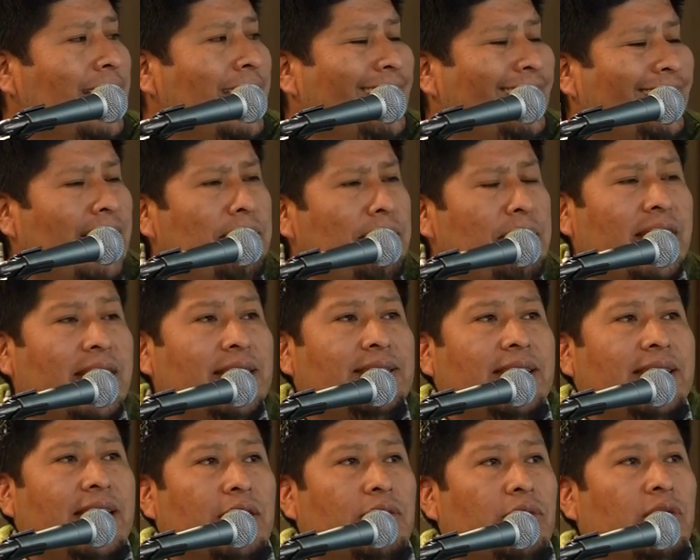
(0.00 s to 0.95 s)
También es
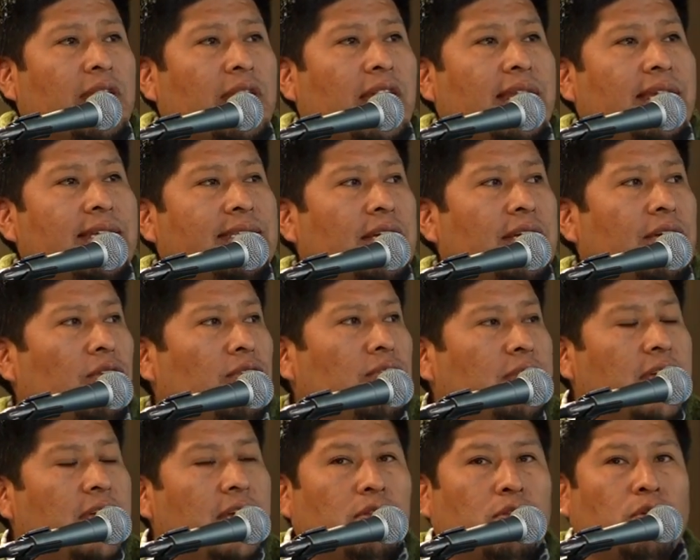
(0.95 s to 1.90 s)
cierto que en ese
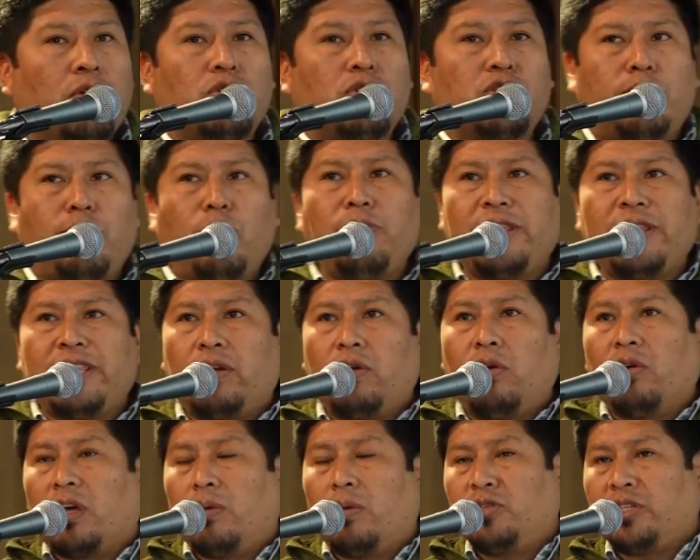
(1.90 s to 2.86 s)
contexto los gremios mineros
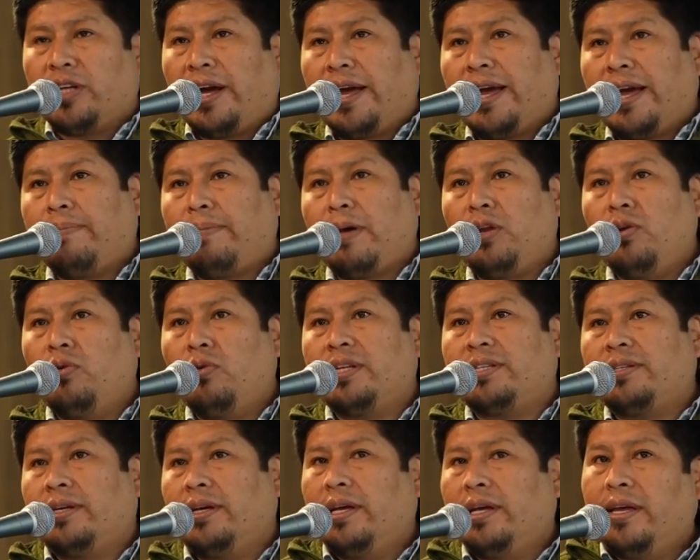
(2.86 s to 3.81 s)
lo que buscan en el Perú
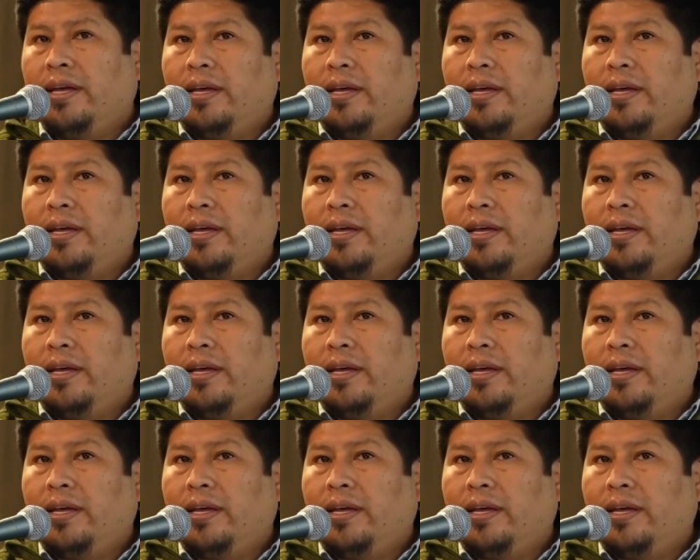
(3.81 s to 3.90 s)
es